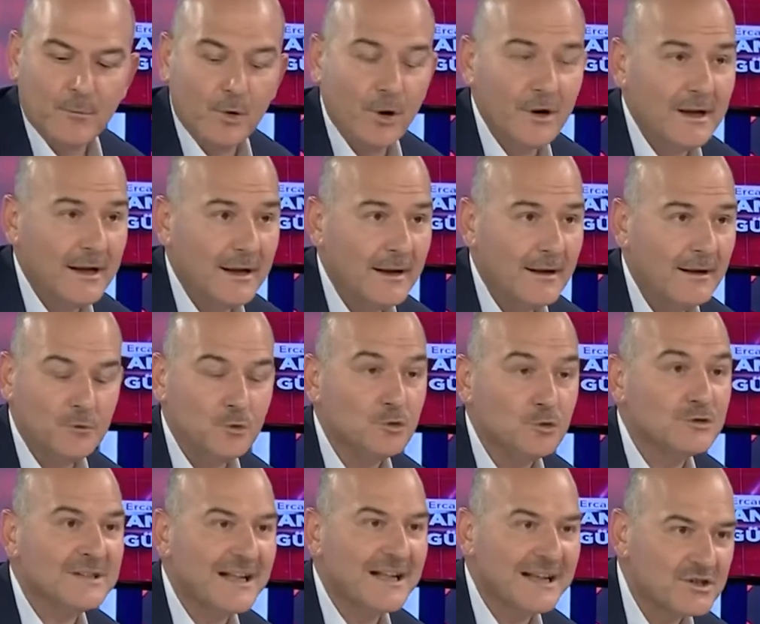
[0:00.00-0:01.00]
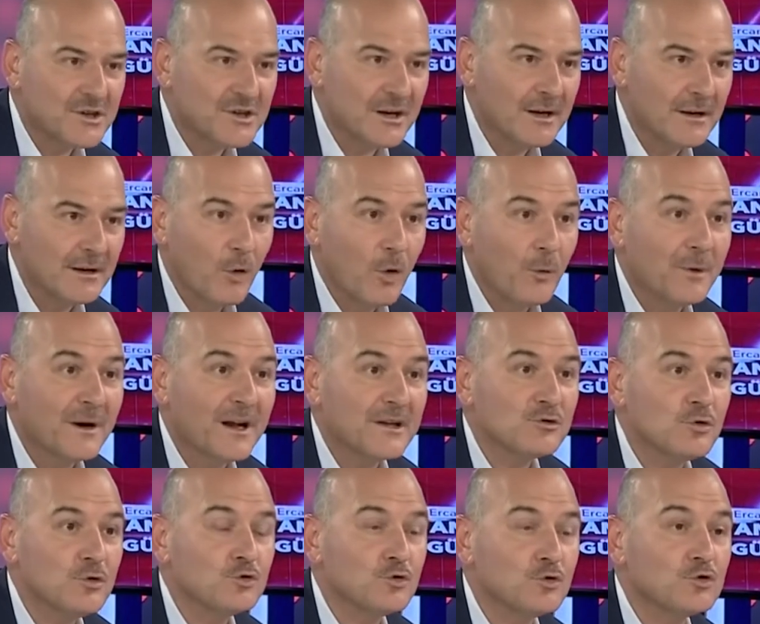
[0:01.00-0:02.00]
Böyle yüzlerce
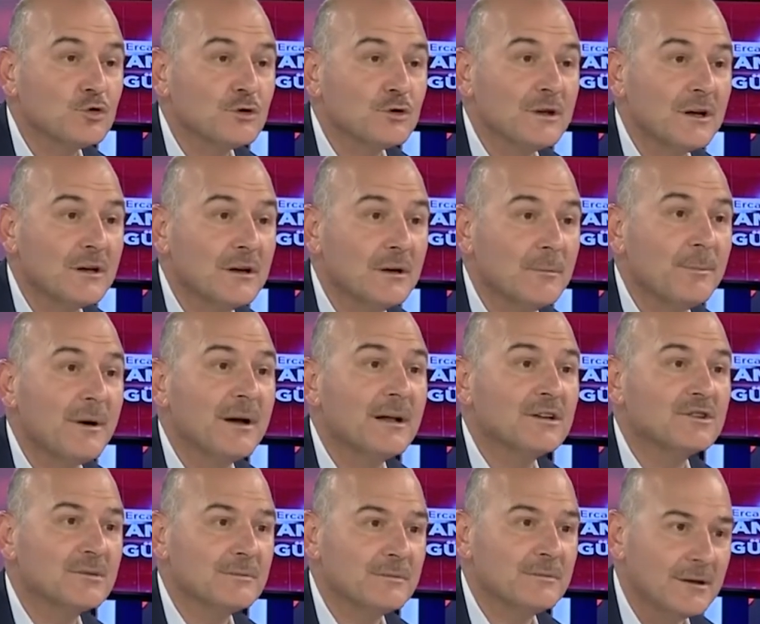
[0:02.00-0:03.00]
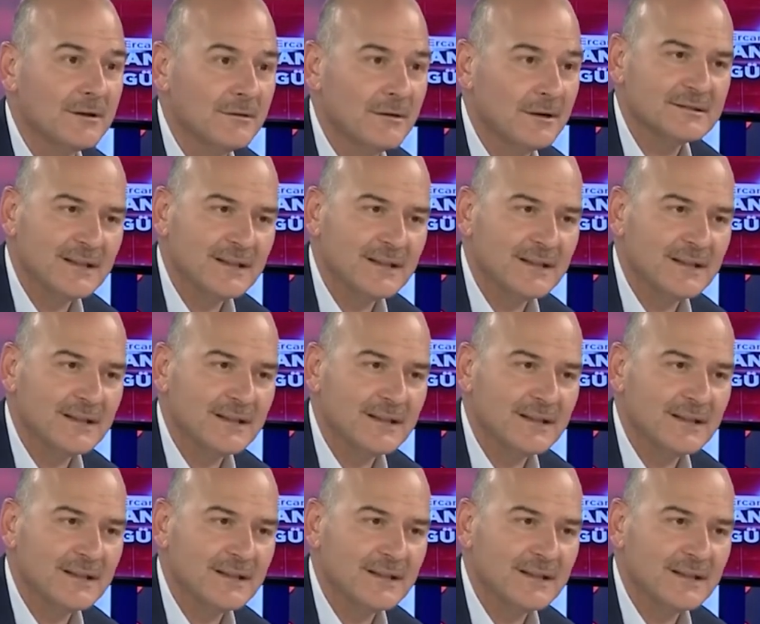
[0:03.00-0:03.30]
operasyon çocuklarının paylaşımları var.